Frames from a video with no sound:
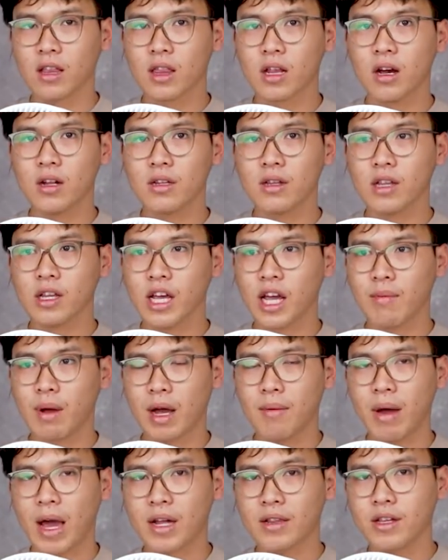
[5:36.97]
nó khi mà
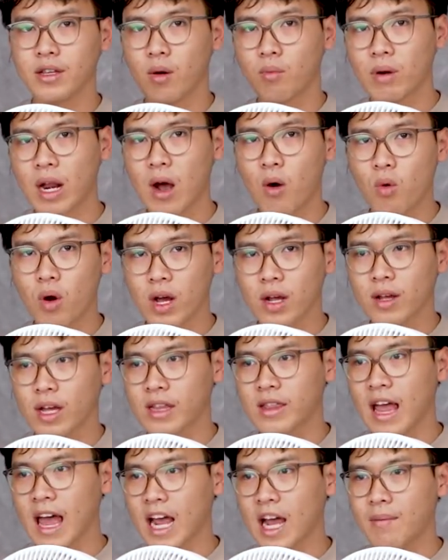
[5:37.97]
các bạn sử dụng lâu á thì
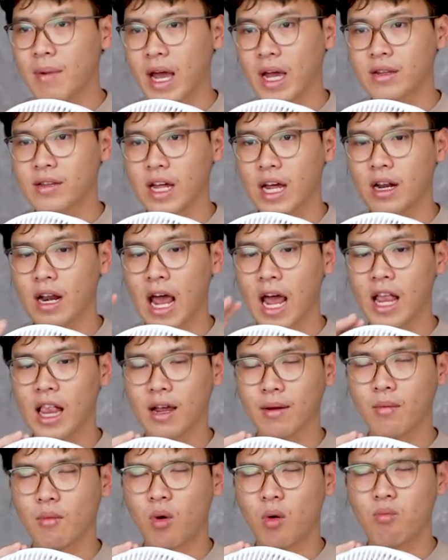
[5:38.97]
tay các bạn sẽ để
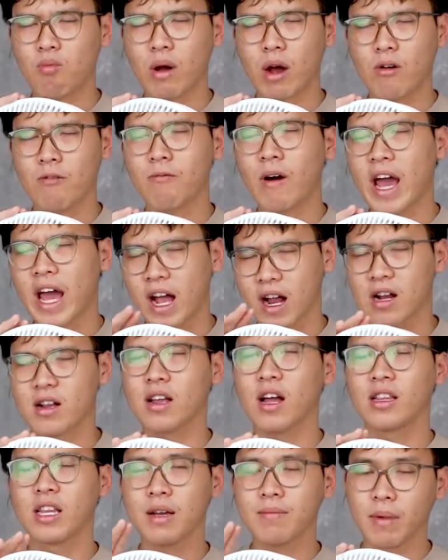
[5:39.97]
lại cái một màu vàng
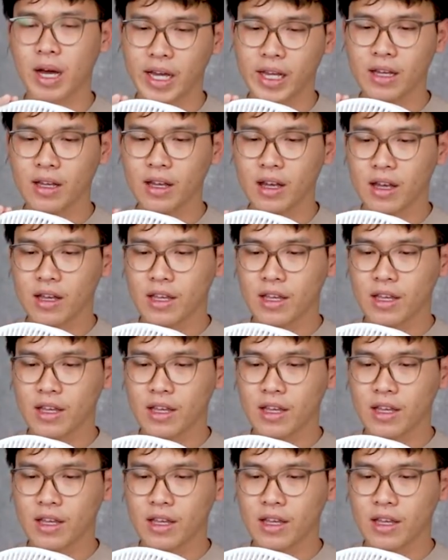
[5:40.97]
trên thiết bị.